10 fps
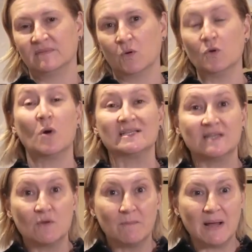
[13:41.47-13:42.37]
con hojas
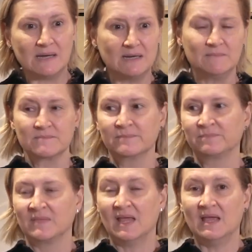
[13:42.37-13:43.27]
de nopal,
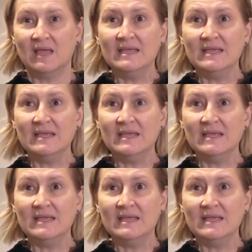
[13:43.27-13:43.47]
eh,